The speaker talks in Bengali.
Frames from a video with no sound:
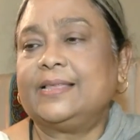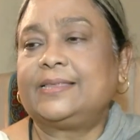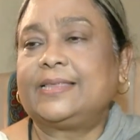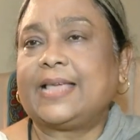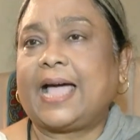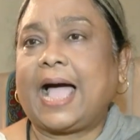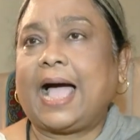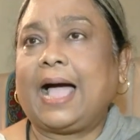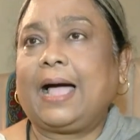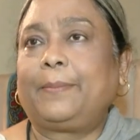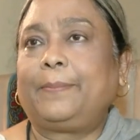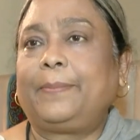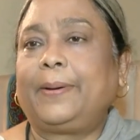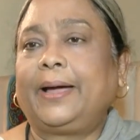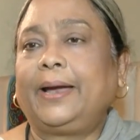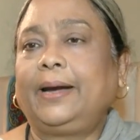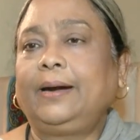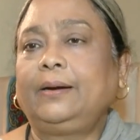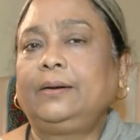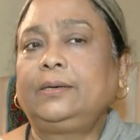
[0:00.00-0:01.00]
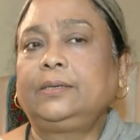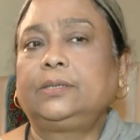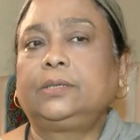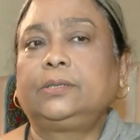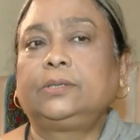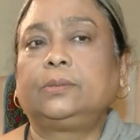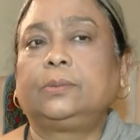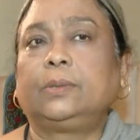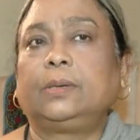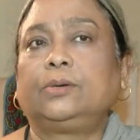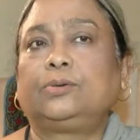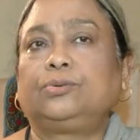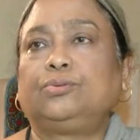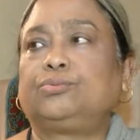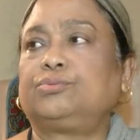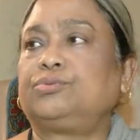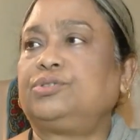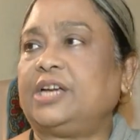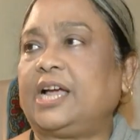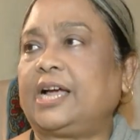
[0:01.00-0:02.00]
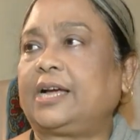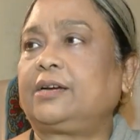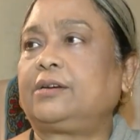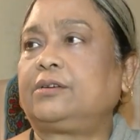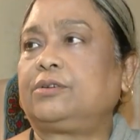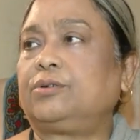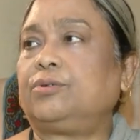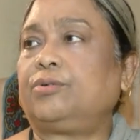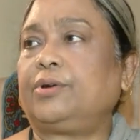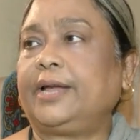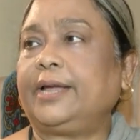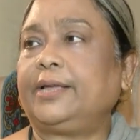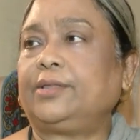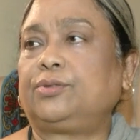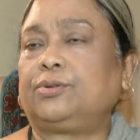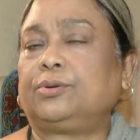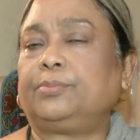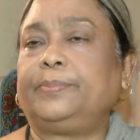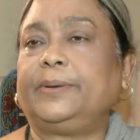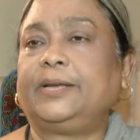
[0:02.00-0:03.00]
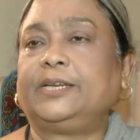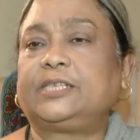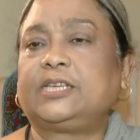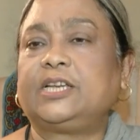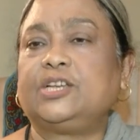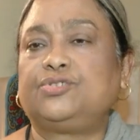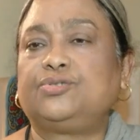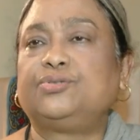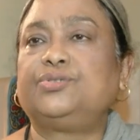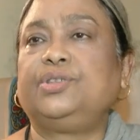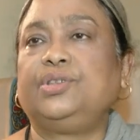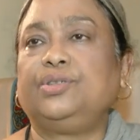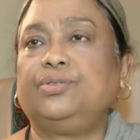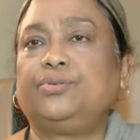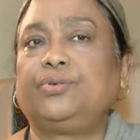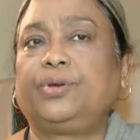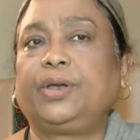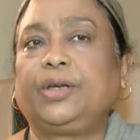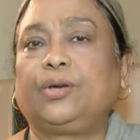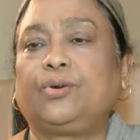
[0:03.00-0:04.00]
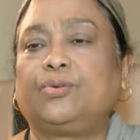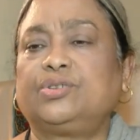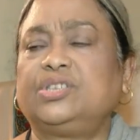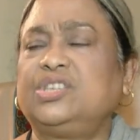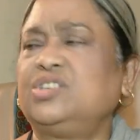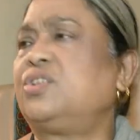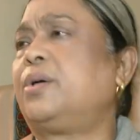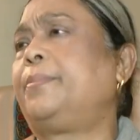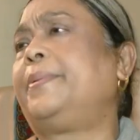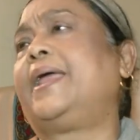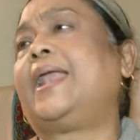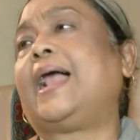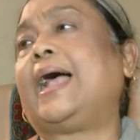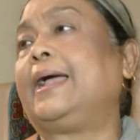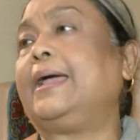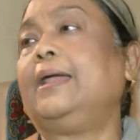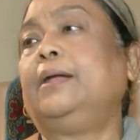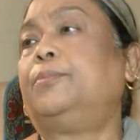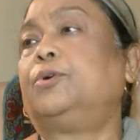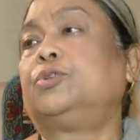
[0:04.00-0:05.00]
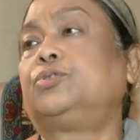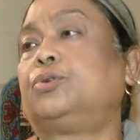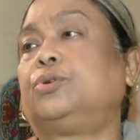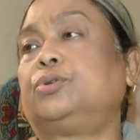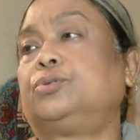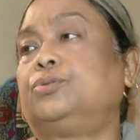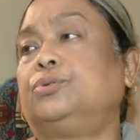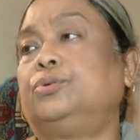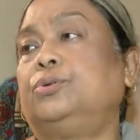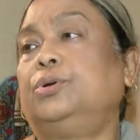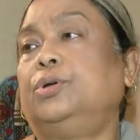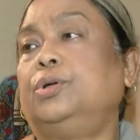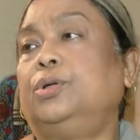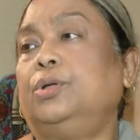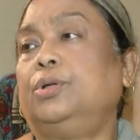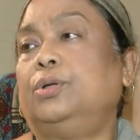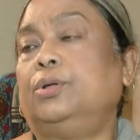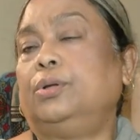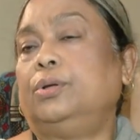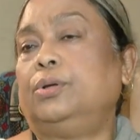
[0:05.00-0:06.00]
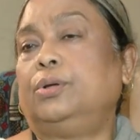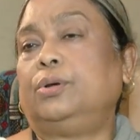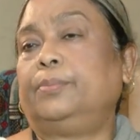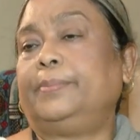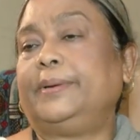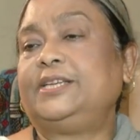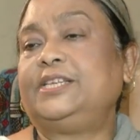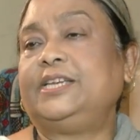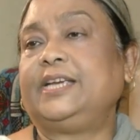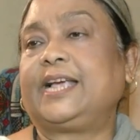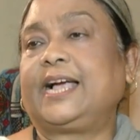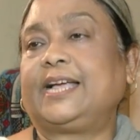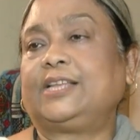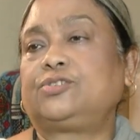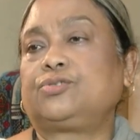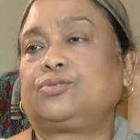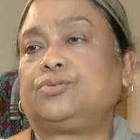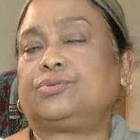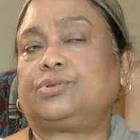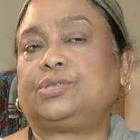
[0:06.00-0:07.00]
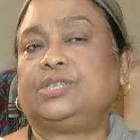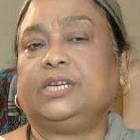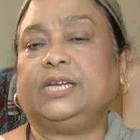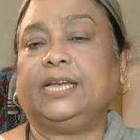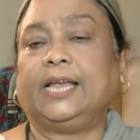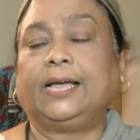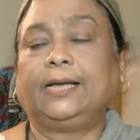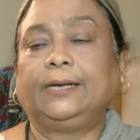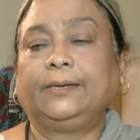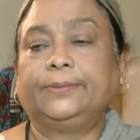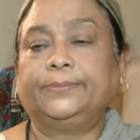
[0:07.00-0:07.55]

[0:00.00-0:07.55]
তা আবার টুকটাক করে তো বেশ কিছুদিন ধরেই করছি তবে আগের মতো অত বেশি কাজ করছি না